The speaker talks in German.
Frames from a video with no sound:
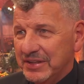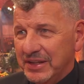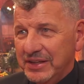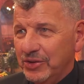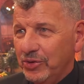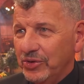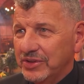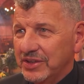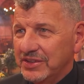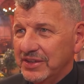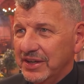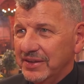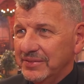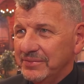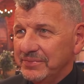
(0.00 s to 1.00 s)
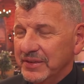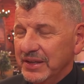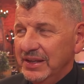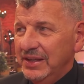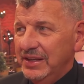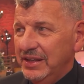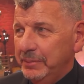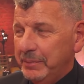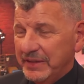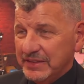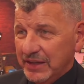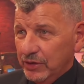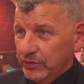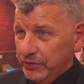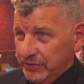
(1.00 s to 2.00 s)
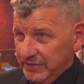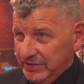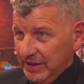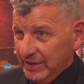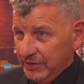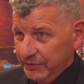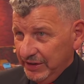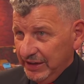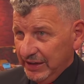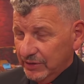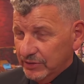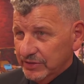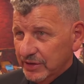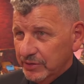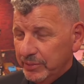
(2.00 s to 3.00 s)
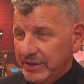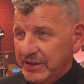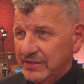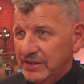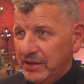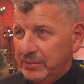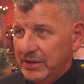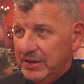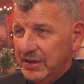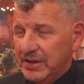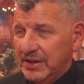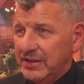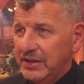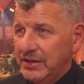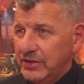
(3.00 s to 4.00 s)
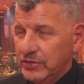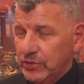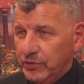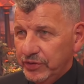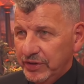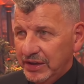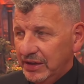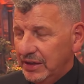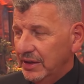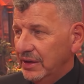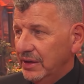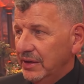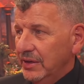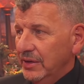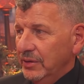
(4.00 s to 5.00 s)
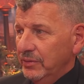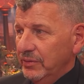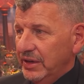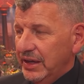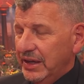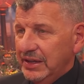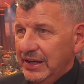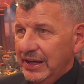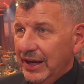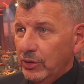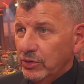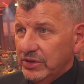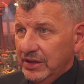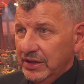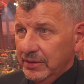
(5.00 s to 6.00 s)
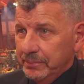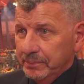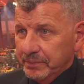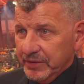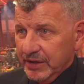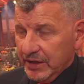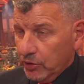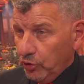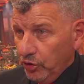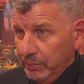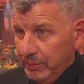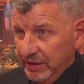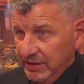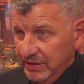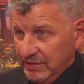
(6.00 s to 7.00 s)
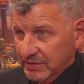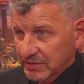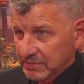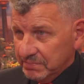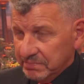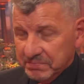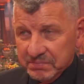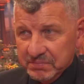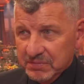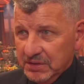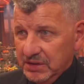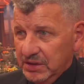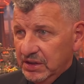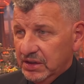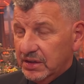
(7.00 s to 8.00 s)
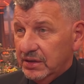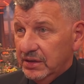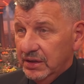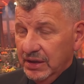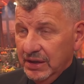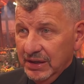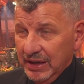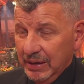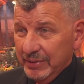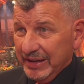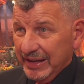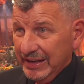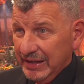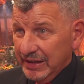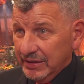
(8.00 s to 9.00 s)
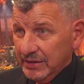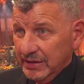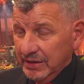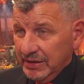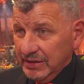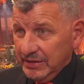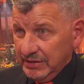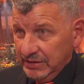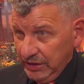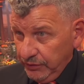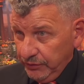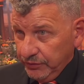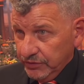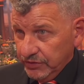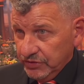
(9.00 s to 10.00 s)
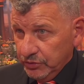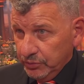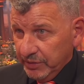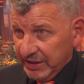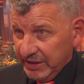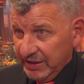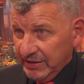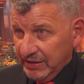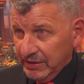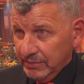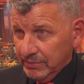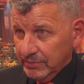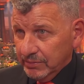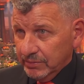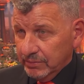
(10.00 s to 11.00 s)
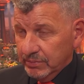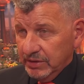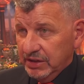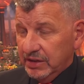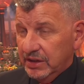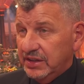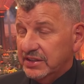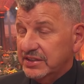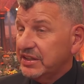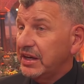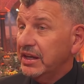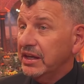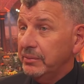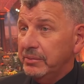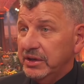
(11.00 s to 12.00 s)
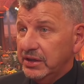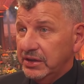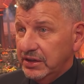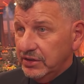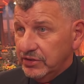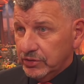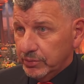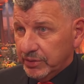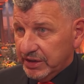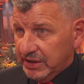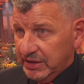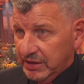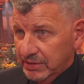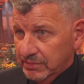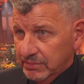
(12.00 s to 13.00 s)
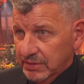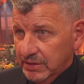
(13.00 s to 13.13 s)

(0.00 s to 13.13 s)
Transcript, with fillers: ist ein Gottgeschenk. Ich passe auf sehr viel auf, auf meine Stimme. Ich rede nicht so viel, wenn eine laute Räume ist. Ich habe gelernt, aktiv zum Reden. Ich, ich strenge mich nicht zum Reden.